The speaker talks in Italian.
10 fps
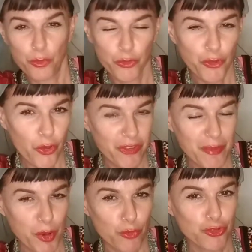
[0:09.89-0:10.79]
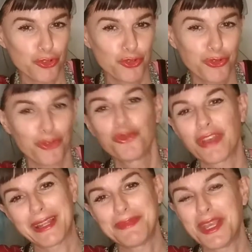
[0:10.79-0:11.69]
non so se pronuncio giusto,
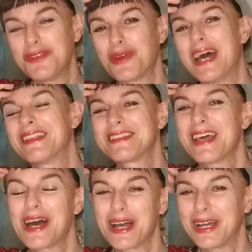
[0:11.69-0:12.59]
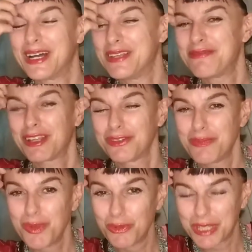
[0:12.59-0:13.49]
scusate la mia ignoranza eh, in fatto di
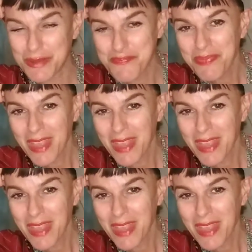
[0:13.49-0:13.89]
beauty.